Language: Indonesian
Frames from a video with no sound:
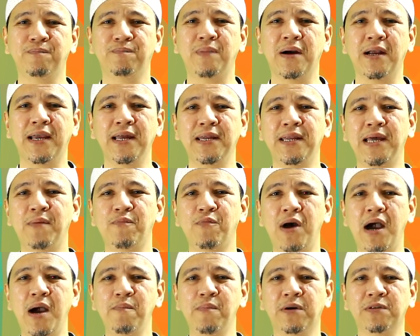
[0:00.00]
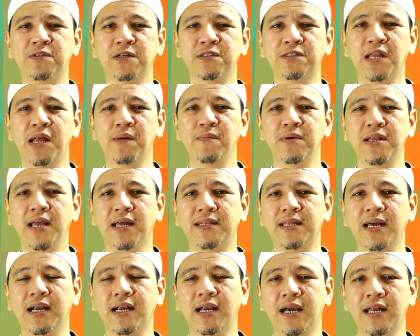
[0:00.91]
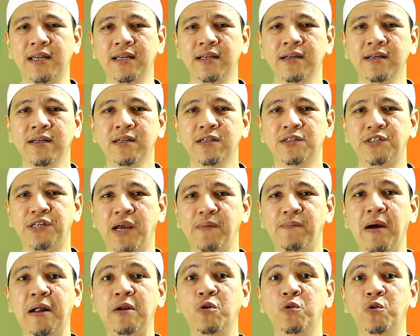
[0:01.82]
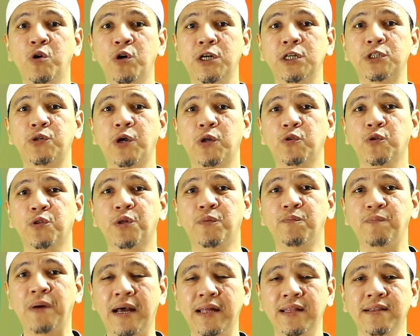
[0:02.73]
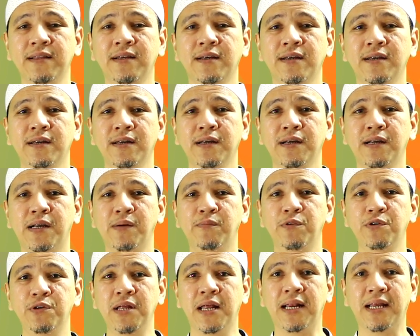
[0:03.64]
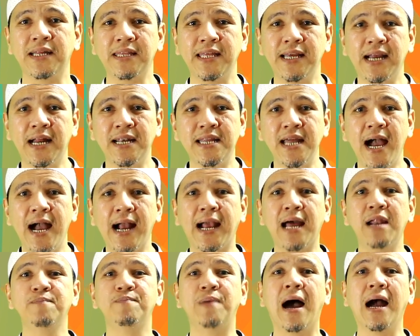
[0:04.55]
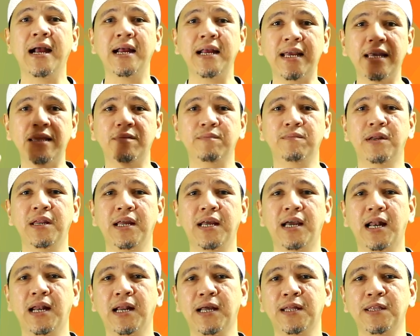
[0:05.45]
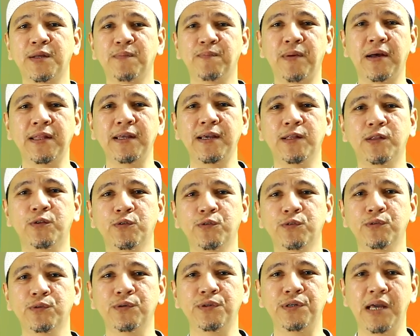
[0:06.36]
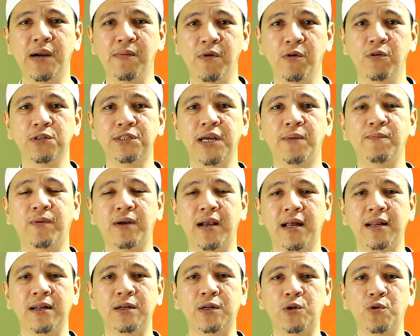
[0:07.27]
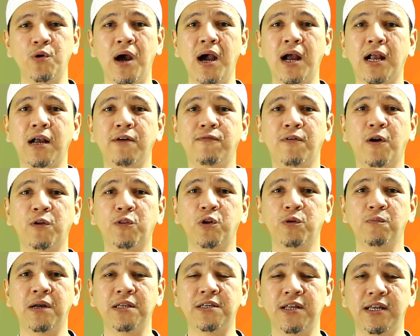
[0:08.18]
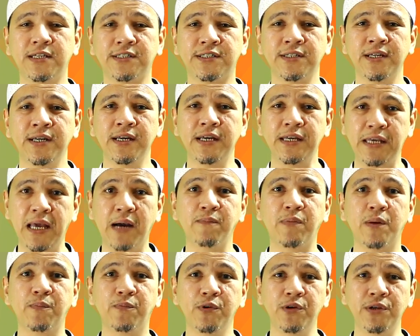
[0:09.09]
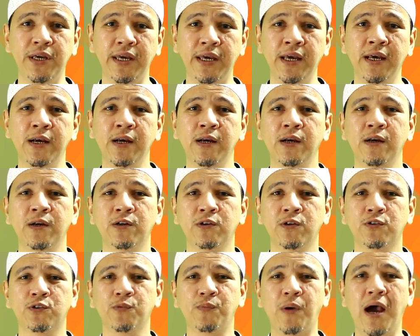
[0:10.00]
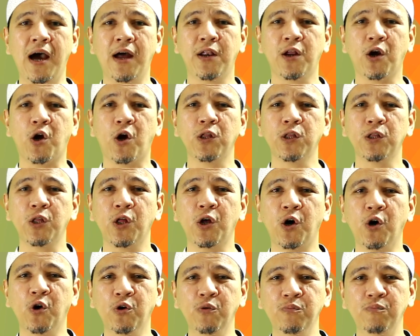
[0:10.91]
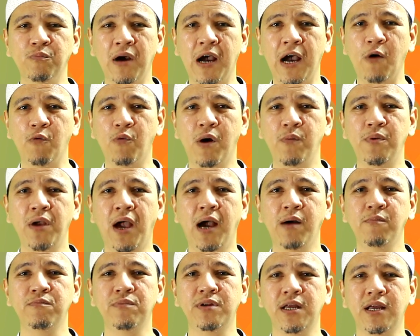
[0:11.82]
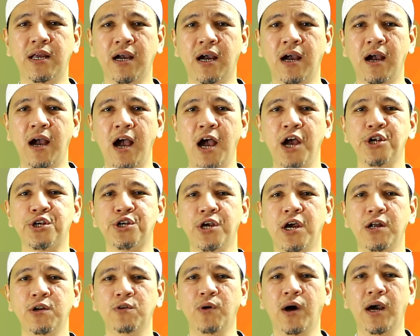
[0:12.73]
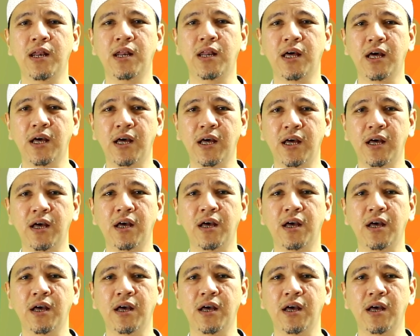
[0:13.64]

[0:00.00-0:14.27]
Baginda Muhammad SAW menyatakan, siapa duduk di suatu tempat, Kemudian ketika dia akan bangkit meninggalkan tempat itu, dia mengucapkan doa kafaratul majlis yang berbunyi, Subhanakallahumma wa bihamdika ashhadu an la